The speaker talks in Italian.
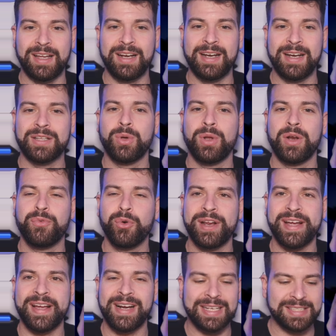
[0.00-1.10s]
allenatore fuori
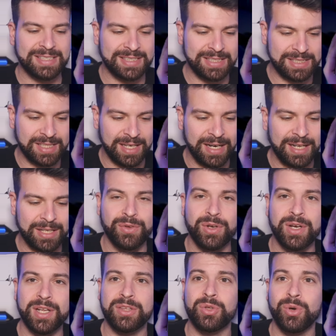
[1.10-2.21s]
classe, scarlatto
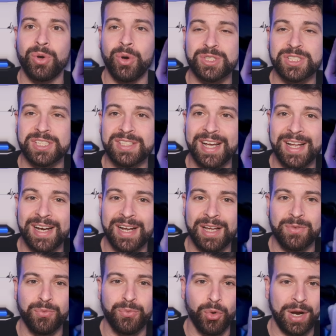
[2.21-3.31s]
violetto, ossidiana
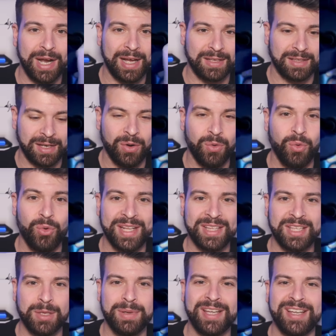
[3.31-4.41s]
infuocata, un
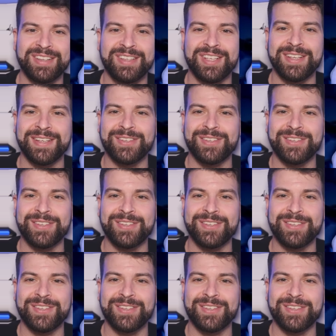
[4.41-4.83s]
ETB di